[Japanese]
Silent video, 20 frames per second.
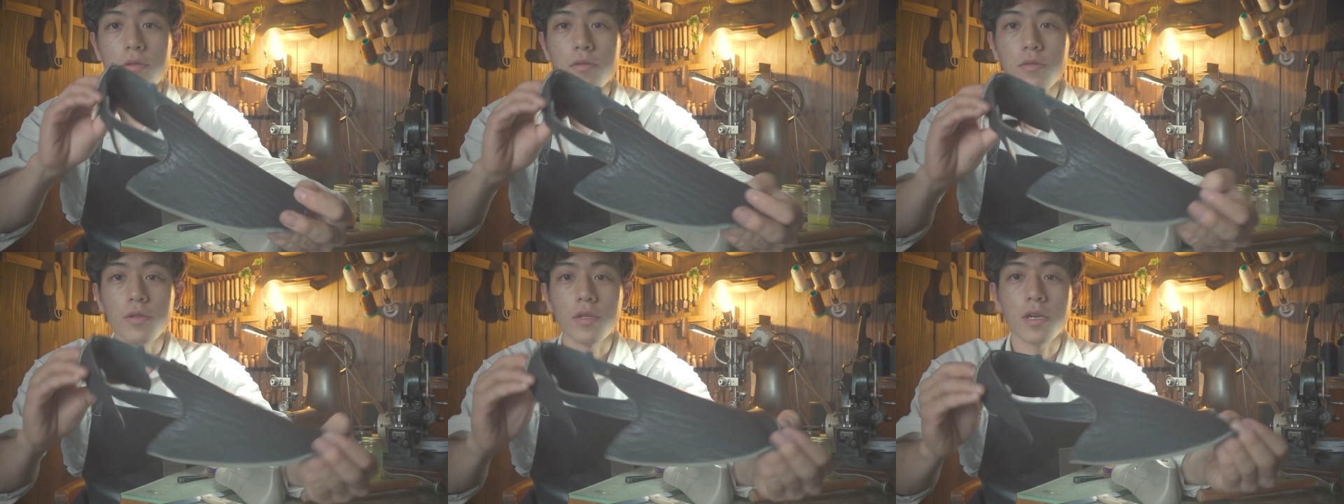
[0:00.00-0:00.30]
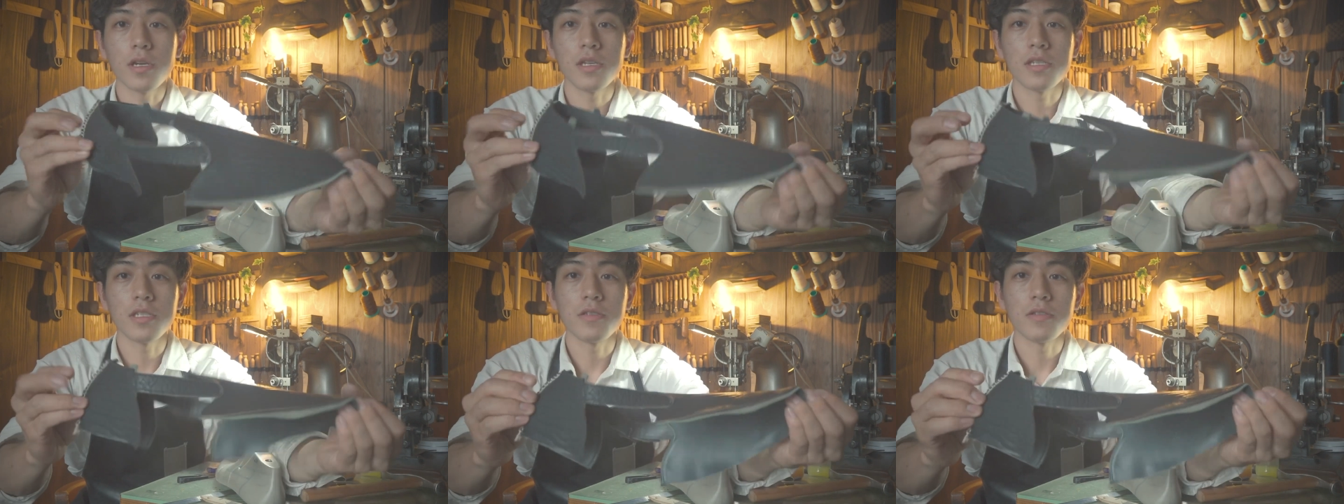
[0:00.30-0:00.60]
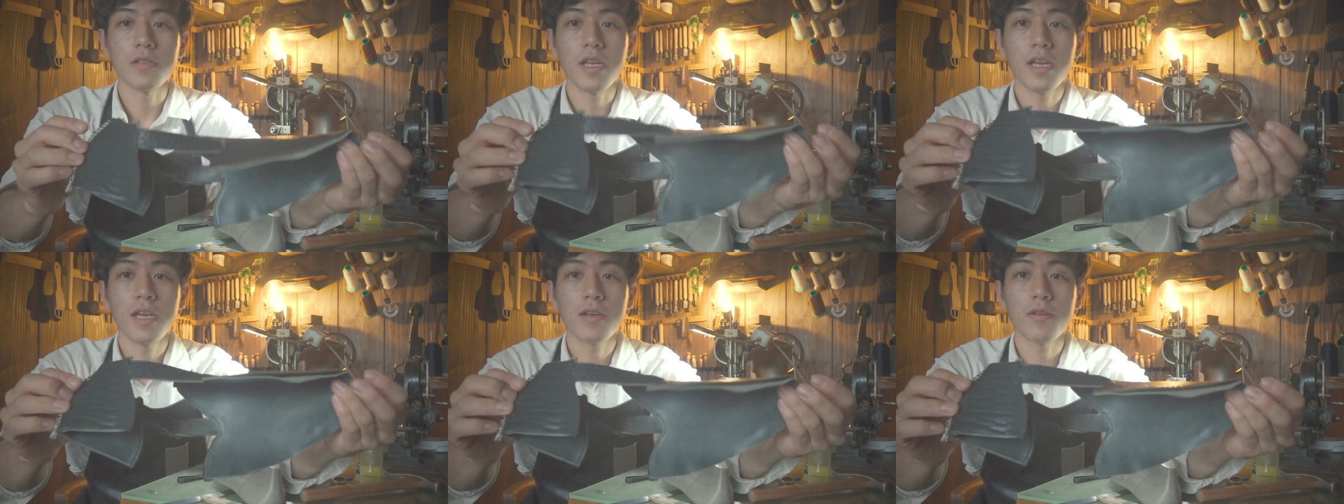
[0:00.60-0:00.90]
こんな感じ
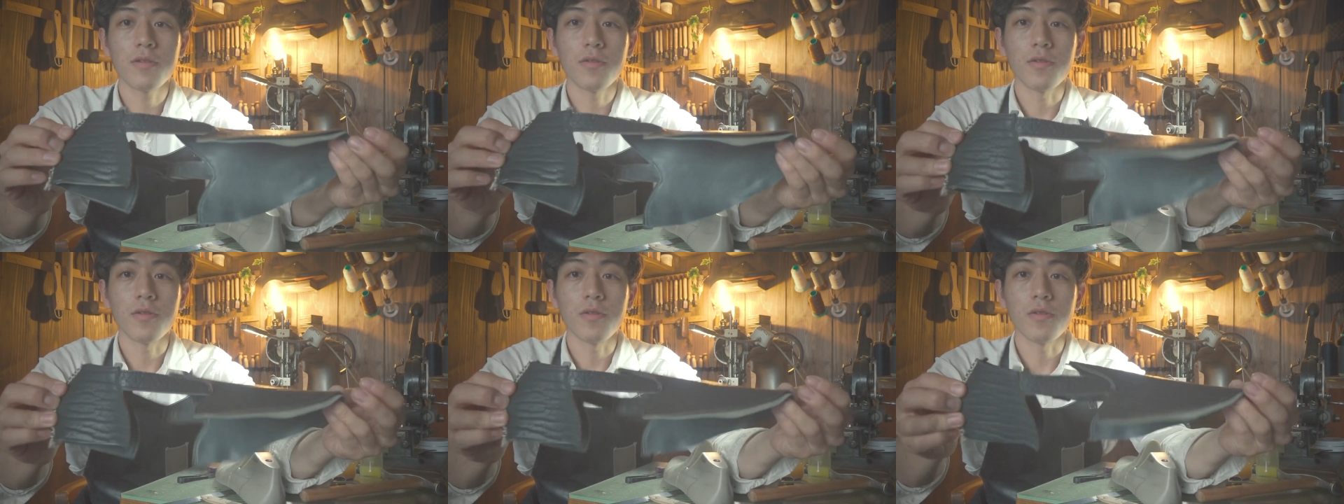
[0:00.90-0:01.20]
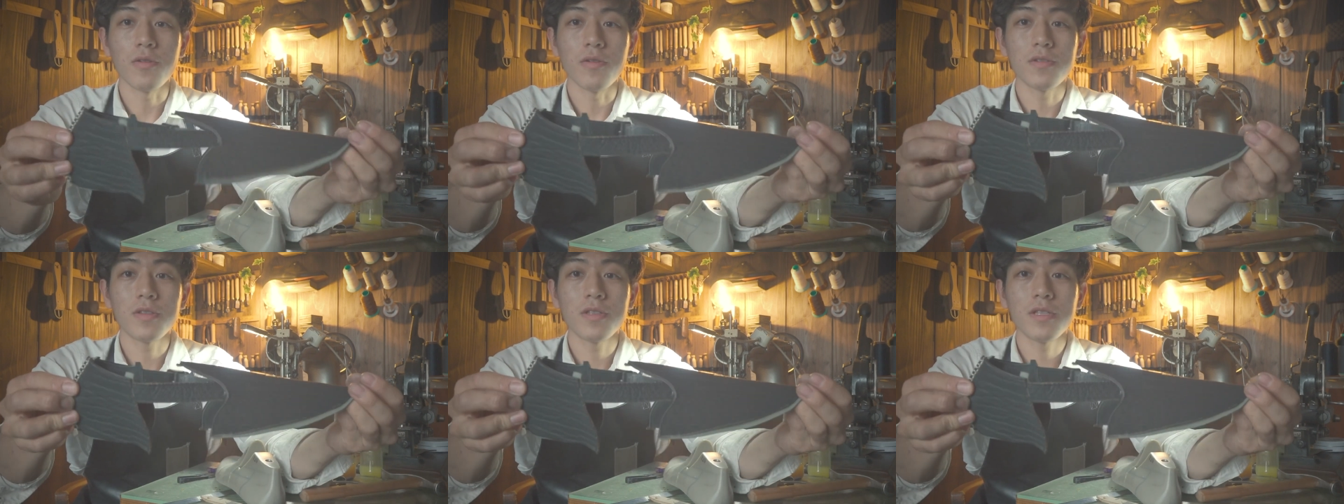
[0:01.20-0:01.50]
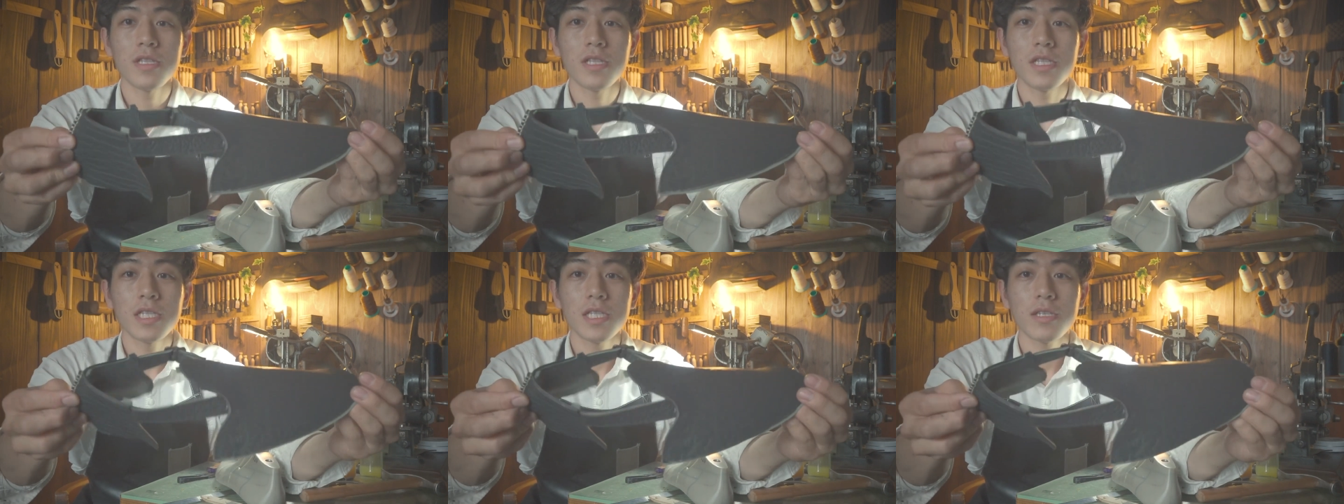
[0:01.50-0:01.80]
のね、こ
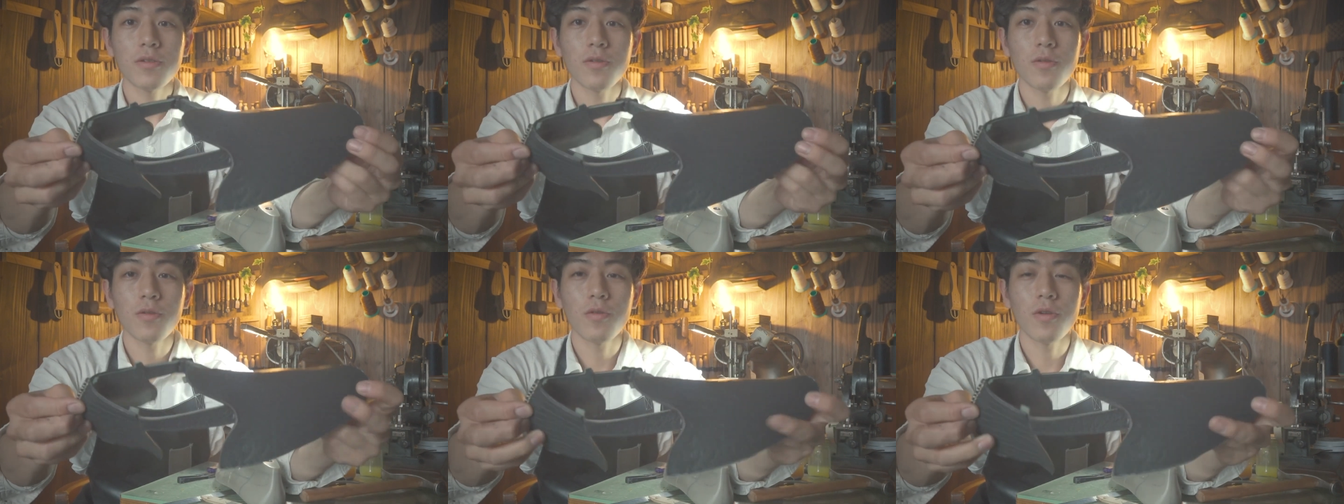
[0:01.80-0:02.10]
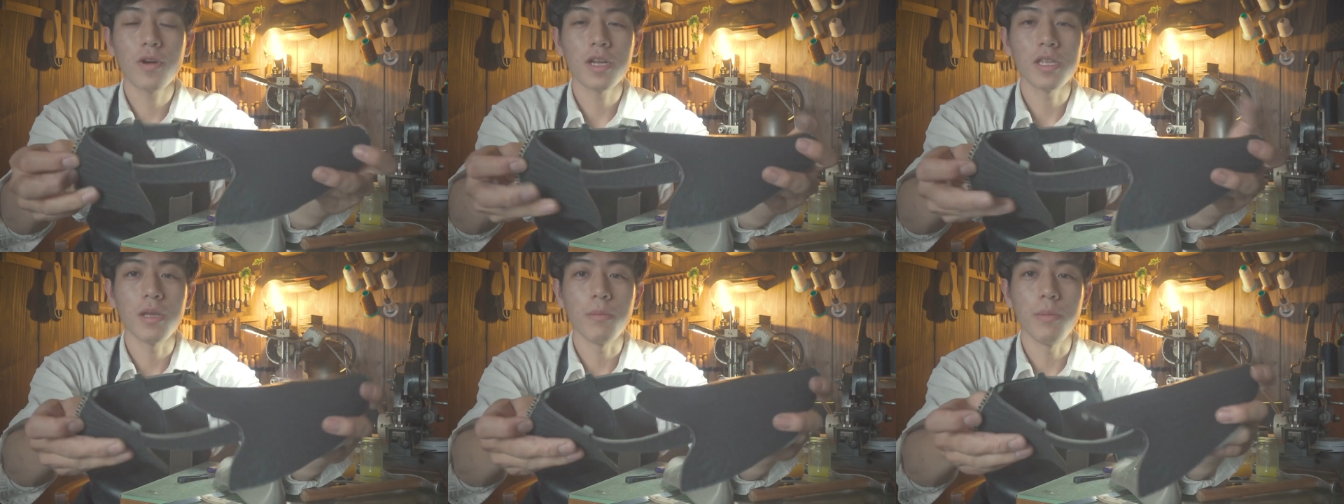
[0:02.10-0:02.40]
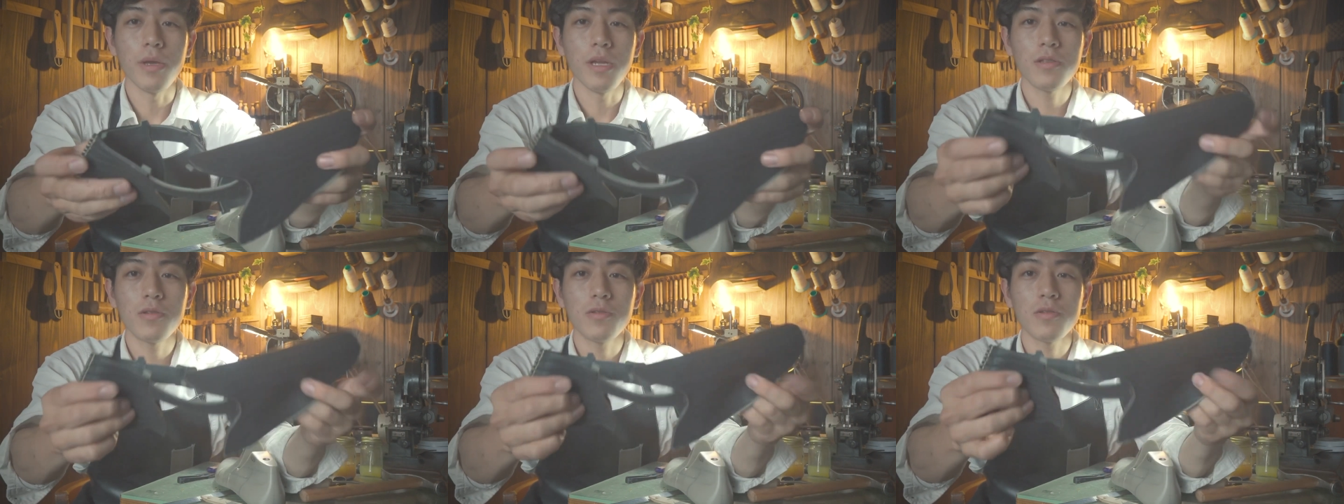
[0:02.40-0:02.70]
うここがね
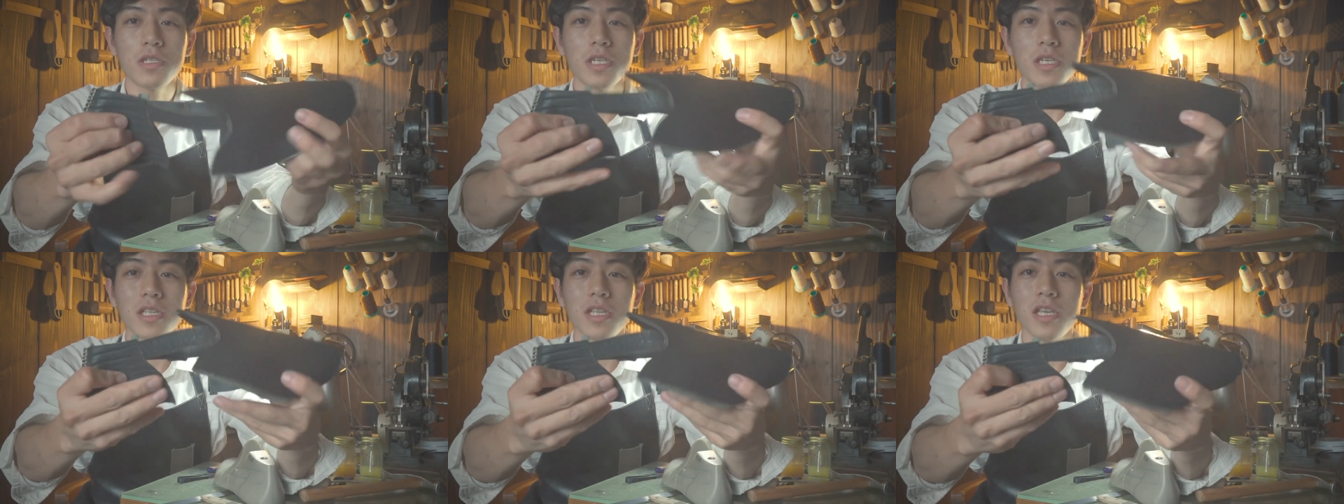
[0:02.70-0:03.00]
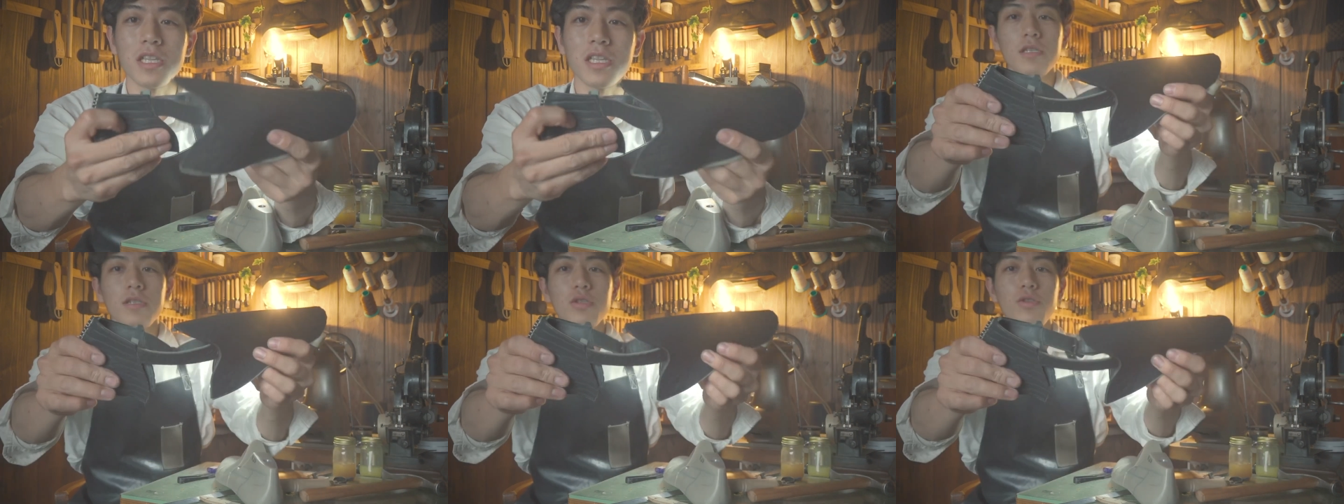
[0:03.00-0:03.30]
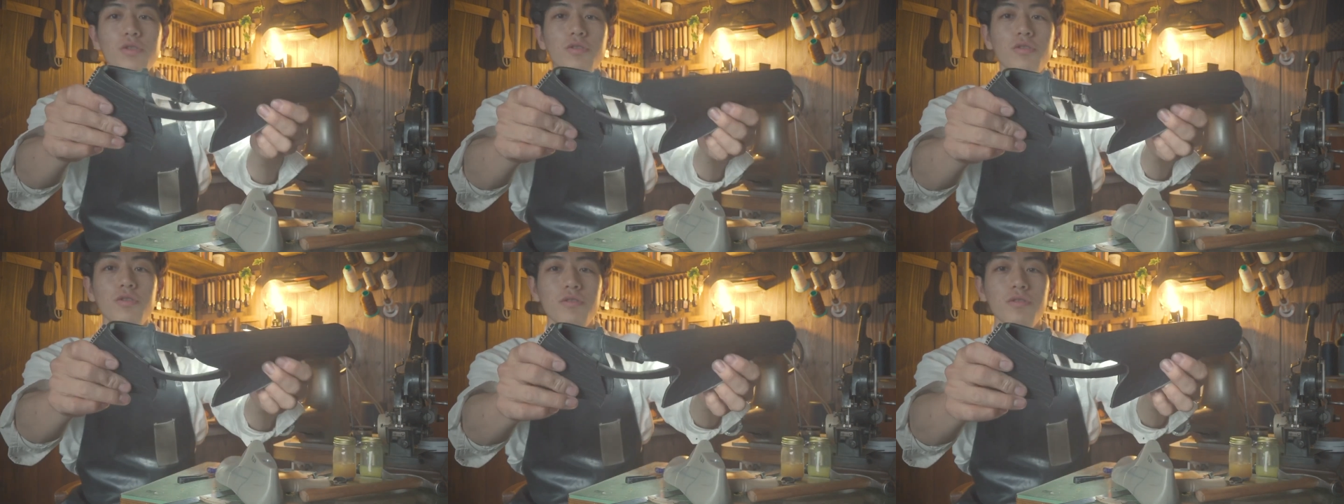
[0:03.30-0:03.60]
ベルトしかないっ
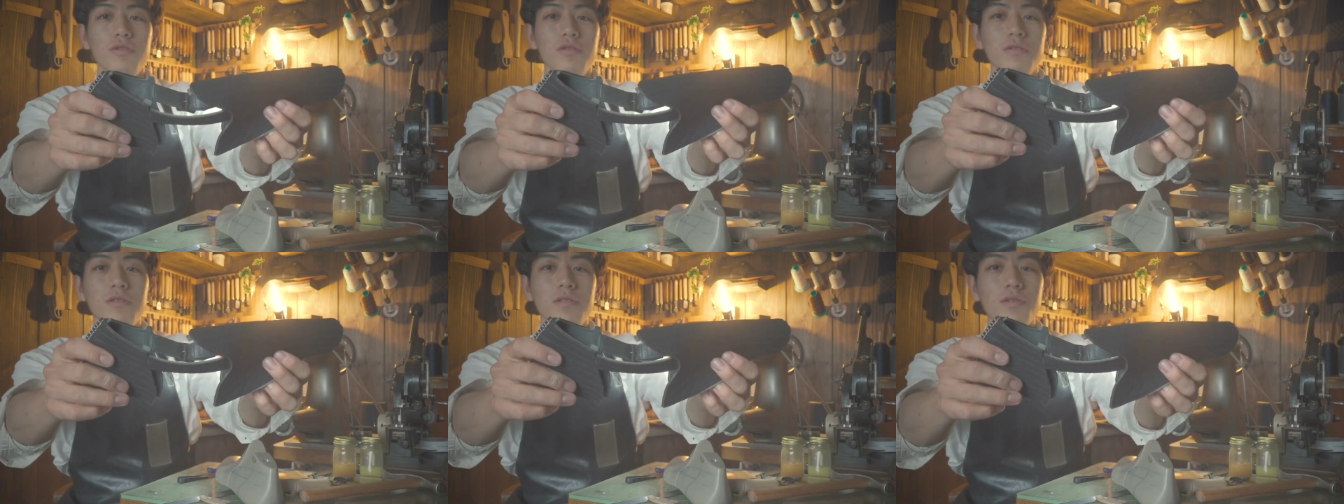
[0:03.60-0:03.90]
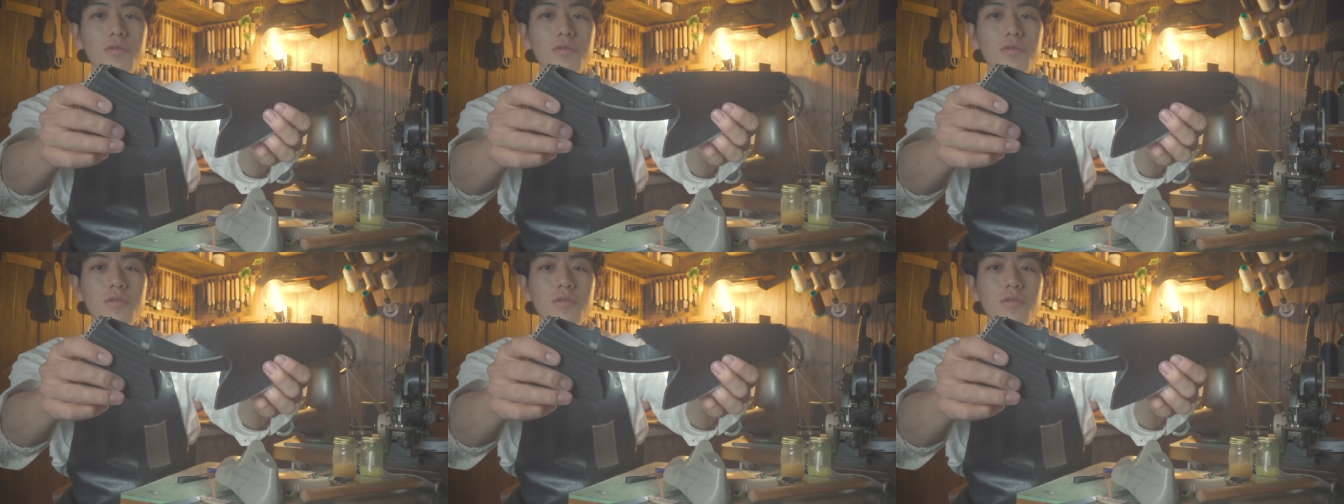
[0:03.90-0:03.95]
ていう、